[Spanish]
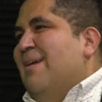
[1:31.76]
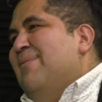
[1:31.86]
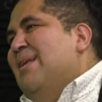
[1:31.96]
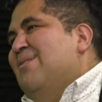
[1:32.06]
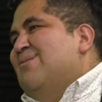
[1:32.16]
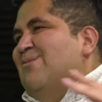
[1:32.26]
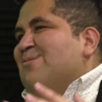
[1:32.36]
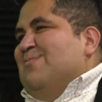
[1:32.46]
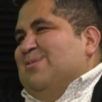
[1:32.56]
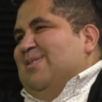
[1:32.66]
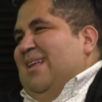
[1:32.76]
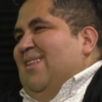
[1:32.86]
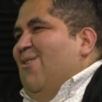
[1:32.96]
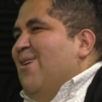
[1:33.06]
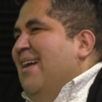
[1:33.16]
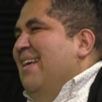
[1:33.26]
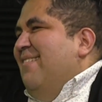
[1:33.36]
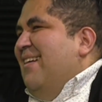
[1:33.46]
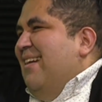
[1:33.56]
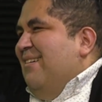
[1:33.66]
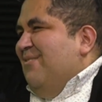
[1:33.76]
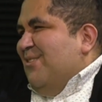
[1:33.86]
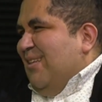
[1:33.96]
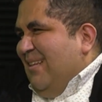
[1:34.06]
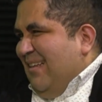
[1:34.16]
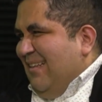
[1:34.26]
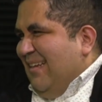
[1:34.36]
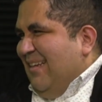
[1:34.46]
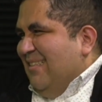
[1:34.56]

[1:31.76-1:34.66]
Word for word: Emilio, tú pues, te toca llevar la voz cantante,